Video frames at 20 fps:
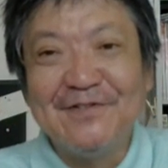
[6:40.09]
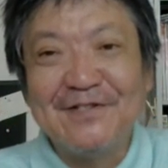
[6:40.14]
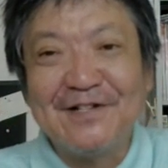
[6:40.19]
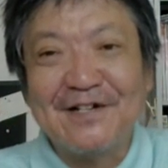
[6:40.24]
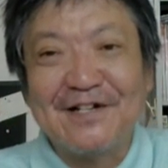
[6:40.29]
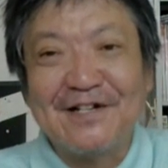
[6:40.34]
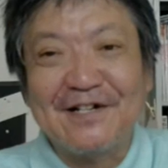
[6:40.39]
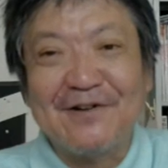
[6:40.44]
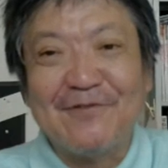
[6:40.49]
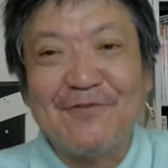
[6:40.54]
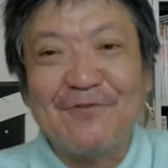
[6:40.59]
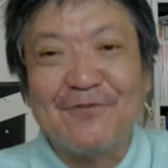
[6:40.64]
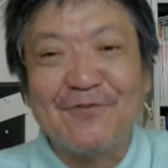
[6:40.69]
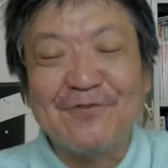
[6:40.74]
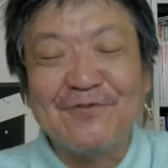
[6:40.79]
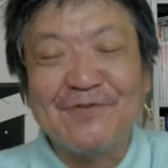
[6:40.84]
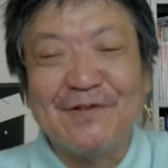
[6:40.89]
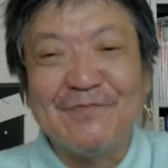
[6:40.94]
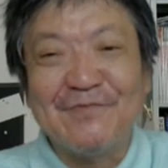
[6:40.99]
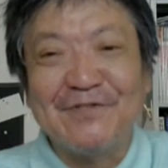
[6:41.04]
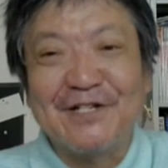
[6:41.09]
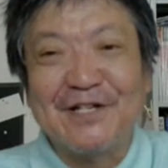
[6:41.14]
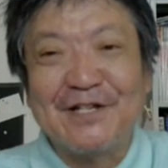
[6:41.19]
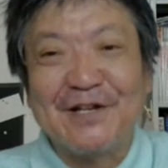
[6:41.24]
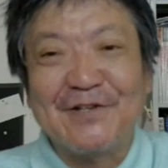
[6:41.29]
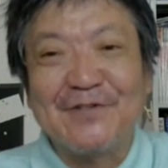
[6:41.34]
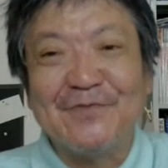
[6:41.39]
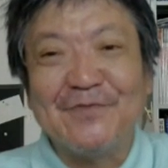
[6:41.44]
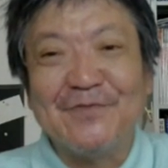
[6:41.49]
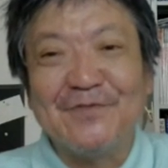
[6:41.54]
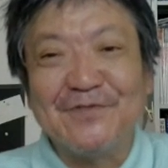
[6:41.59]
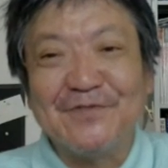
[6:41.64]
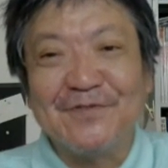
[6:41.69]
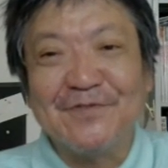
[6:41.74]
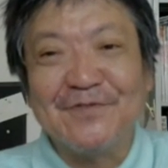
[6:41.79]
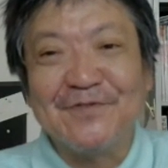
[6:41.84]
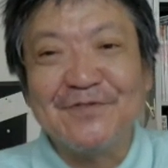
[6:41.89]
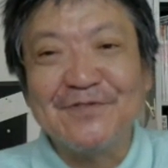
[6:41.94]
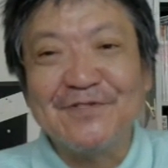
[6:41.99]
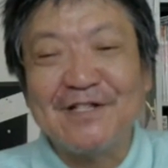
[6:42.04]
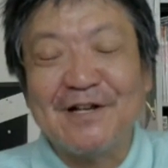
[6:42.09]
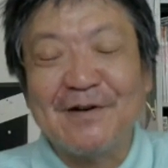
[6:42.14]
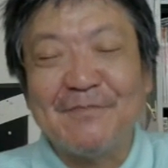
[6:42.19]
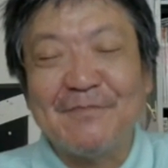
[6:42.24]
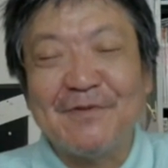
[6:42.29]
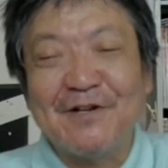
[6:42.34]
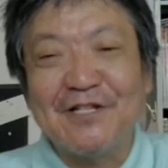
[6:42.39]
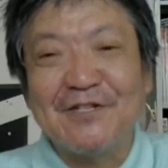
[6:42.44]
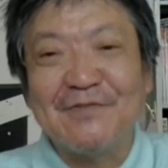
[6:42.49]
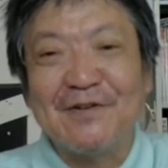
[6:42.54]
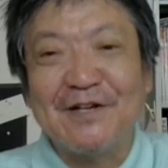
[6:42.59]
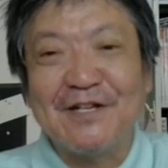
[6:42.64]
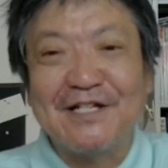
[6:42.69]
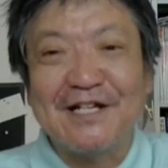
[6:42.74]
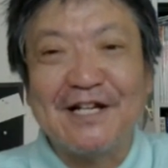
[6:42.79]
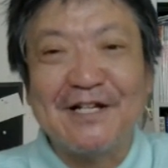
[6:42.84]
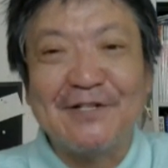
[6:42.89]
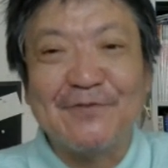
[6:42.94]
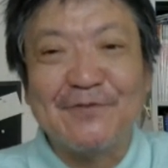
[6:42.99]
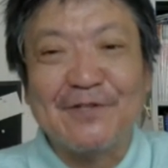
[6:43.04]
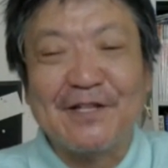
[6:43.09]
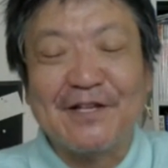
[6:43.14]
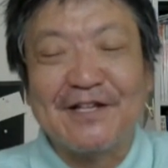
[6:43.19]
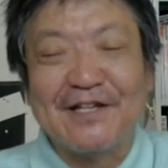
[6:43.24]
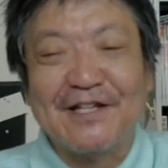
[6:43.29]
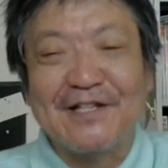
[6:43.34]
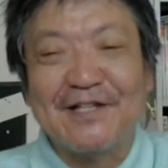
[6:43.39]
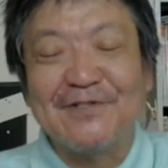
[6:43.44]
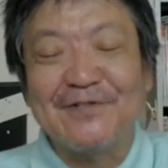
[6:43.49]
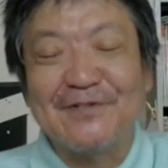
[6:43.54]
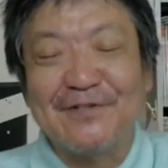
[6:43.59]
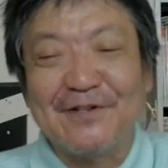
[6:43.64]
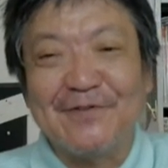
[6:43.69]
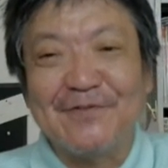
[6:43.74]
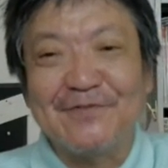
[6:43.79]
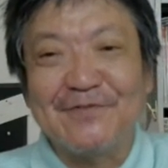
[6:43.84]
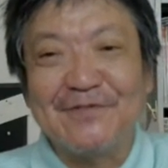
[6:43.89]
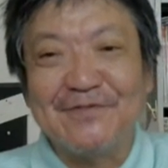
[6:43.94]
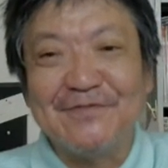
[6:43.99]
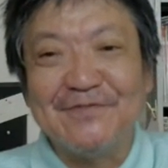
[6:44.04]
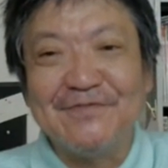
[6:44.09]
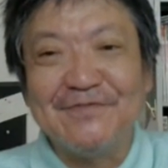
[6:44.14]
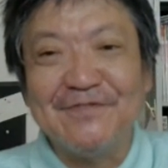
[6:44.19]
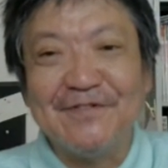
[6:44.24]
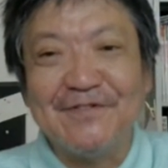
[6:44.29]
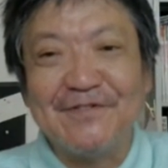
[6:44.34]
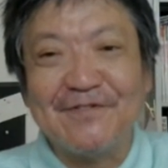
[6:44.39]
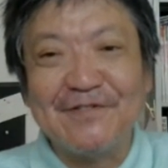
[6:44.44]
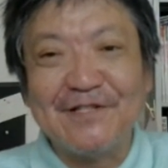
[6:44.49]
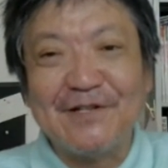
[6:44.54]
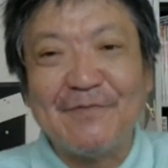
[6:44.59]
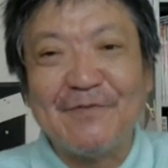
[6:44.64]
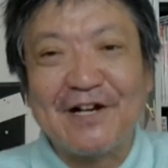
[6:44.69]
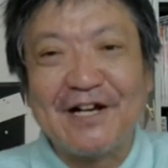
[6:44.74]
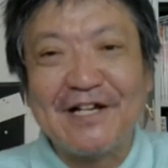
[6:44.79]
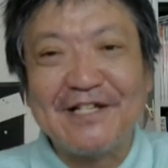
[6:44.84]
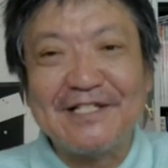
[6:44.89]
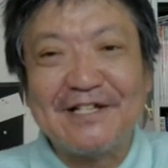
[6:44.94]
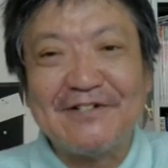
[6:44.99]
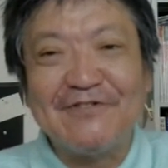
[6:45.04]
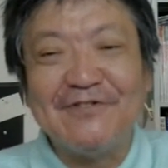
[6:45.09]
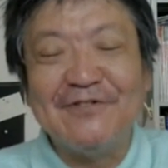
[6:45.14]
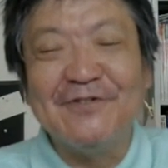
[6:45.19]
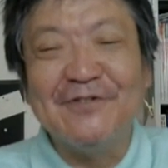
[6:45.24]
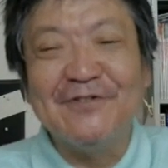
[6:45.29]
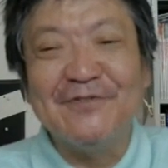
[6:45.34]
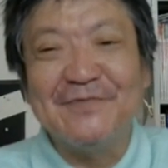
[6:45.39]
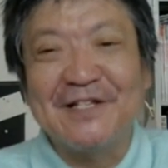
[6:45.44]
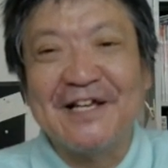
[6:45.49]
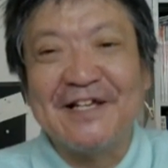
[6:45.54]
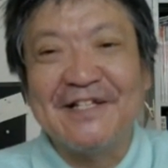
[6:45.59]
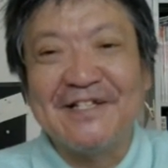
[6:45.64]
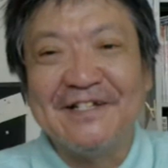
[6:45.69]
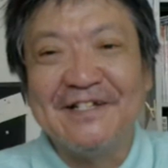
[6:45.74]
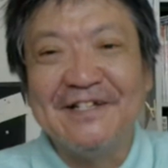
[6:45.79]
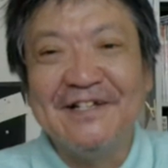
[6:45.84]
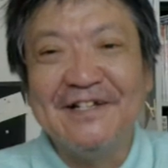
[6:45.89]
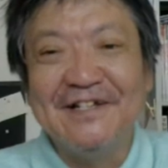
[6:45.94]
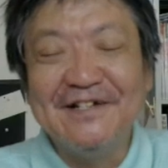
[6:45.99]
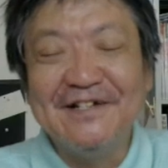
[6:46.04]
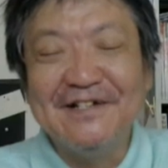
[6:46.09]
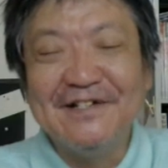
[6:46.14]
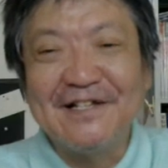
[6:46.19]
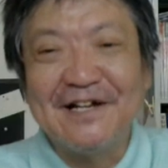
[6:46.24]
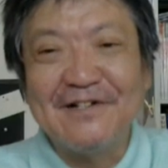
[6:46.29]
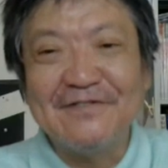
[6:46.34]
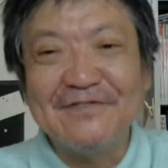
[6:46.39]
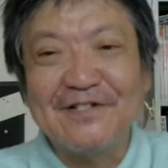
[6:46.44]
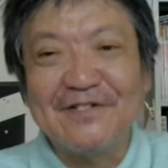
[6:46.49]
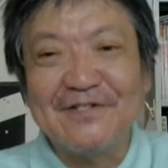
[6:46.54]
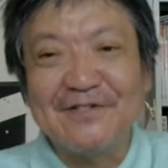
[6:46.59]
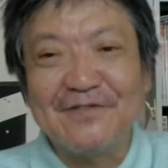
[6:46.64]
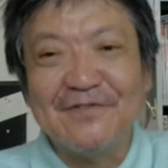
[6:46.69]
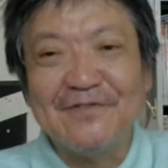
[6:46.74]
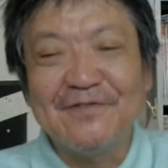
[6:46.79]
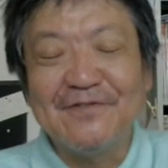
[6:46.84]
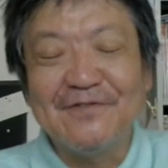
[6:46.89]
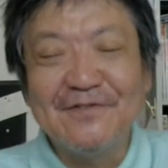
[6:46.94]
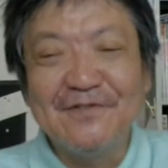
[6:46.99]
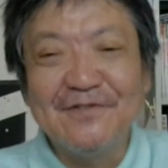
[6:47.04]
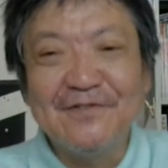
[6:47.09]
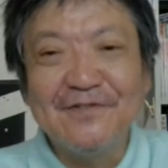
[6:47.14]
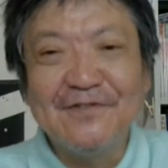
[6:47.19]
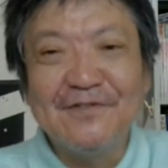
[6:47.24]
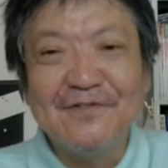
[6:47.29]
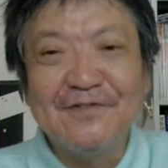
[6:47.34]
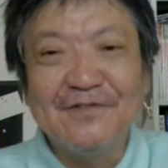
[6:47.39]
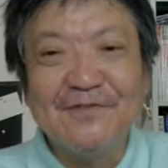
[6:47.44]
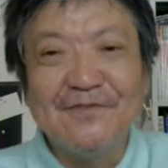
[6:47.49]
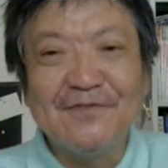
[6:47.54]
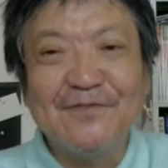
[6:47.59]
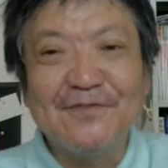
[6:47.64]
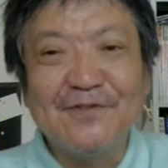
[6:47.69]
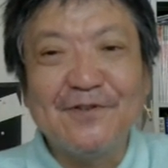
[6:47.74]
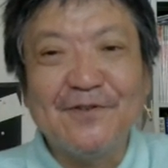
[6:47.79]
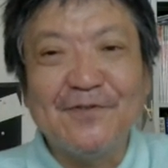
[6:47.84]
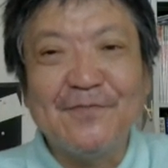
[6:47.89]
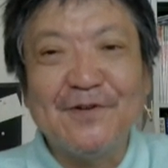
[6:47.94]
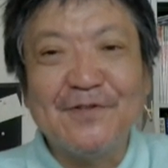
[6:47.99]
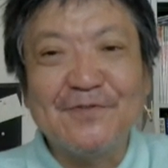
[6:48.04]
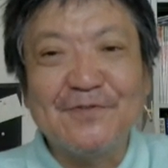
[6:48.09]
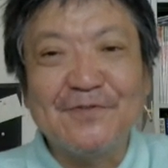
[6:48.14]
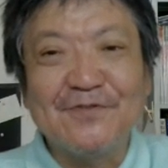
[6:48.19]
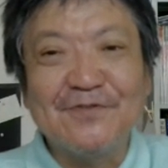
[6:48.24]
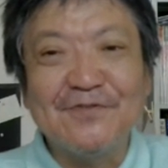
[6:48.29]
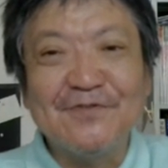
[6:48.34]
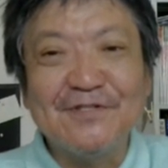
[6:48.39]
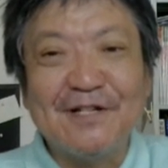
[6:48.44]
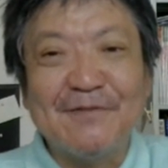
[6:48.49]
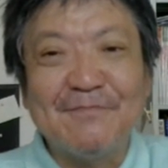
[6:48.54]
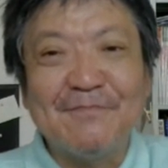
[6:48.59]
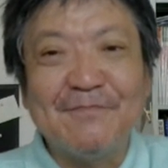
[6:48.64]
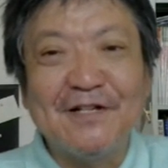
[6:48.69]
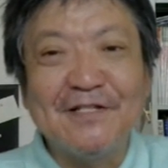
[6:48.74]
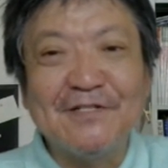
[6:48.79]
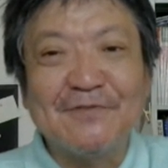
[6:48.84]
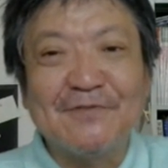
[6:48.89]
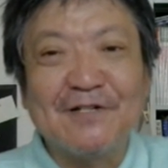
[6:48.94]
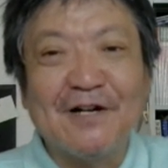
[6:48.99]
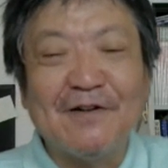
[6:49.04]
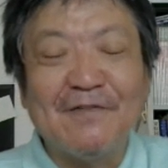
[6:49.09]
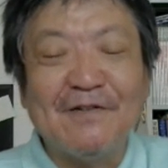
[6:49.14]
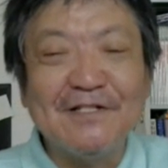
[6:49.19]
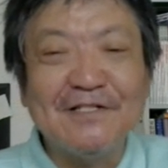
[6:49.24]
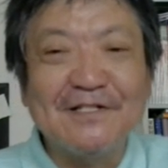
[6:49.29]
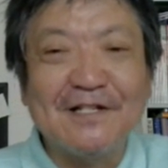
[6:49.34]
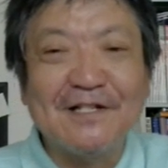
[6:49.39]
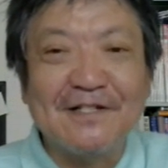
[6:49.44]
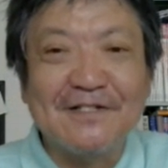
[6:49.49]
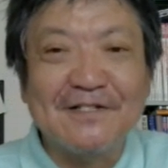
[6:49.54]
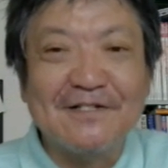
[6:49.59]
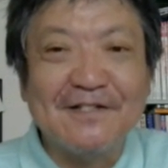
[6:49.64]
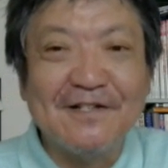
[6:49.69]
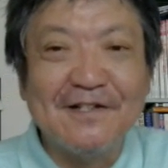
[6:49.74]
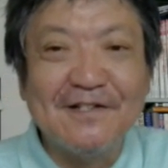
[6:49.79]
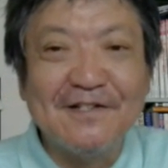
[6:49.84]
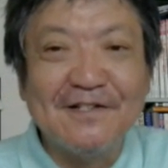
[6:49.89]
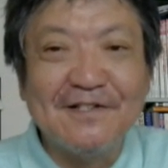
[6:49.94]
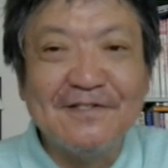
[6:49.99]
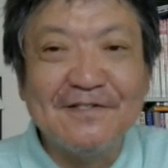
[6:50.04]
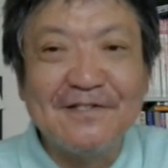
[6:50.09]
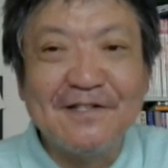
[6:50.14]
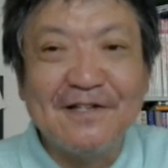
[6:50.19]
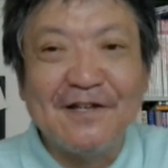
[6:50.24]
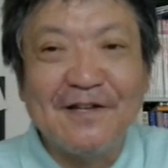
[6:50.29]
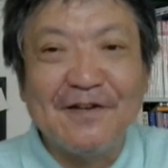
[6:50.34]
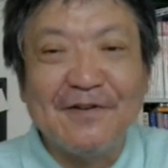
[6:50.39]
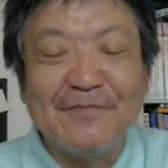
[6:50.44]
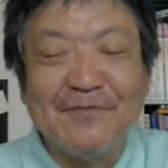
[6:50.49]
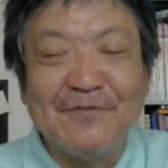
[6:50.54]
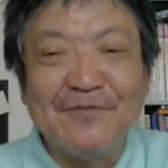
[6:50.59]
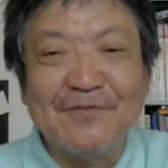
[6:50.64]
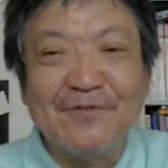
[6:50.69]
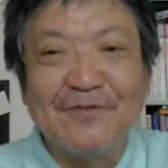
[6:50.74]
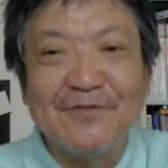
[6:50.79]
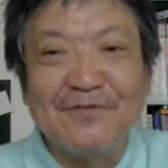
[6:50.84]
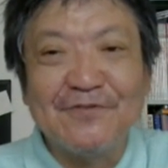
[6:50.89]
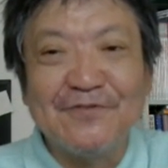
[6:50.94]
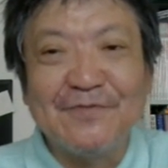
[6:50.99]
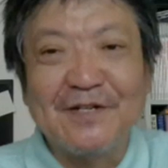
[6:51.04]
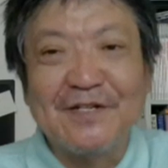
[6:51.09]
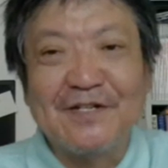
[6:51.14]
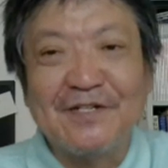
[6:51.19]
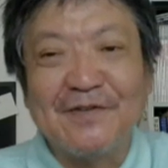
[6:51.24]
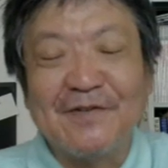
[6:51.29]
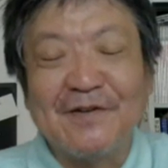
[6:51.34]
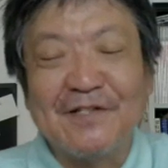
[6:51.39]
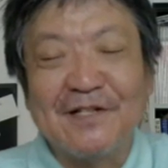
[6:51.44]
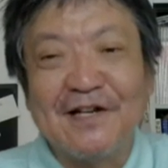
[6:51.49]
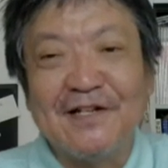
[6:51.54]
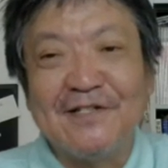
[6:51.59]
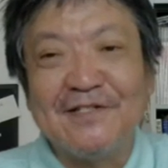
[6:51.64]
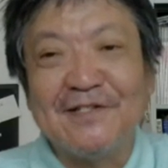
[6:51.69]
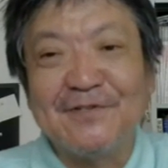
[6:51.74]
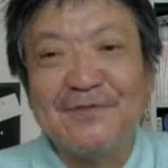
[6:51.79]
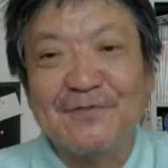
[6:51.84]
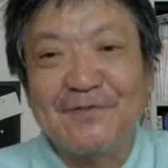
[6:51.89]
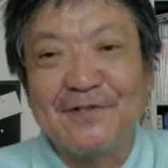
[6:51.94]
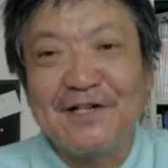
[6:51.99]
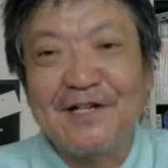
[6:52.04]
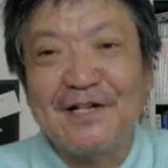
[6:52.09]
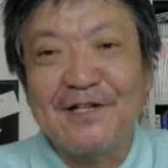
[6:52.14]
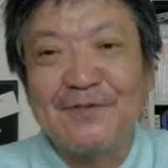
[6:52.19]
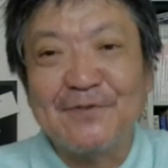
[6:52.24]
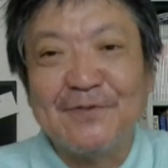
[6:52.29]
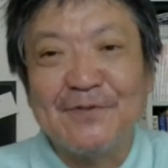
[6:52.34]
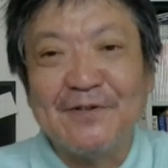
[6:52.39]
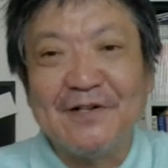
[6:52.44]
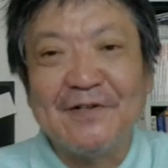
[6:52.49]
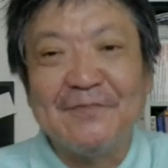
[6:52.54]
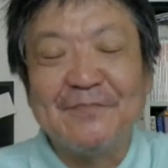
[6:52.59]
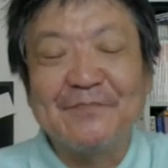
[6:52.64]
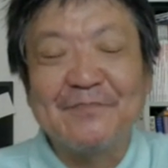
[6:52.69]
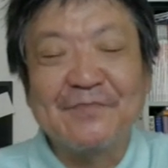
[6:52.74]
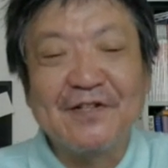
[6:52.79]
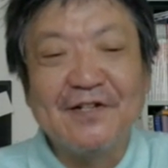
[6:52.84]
だから怒るのは無理がないと思うんですよ。13万人は怒りの鉄拳ですよね、本当に。うわ、こんなもん返したるみたいになるでしょう。でもまあ、その13万人の側に立ってですね、ものを言うべきではないんでしょうか、野党は。